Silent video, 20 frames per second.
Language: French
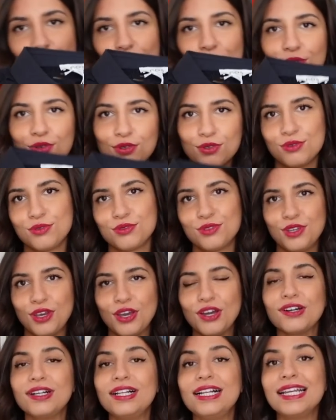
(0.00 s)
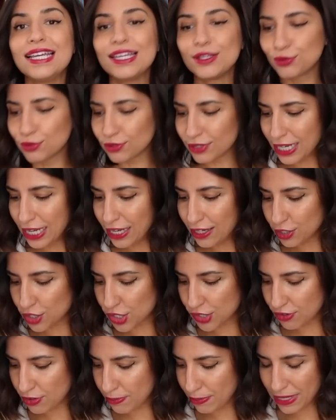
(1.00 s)
gros gros coup de cœur. Et donc là,
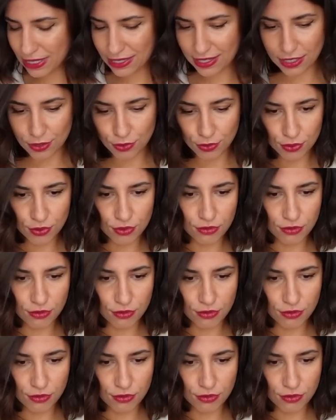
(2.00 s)
je vais passer tout de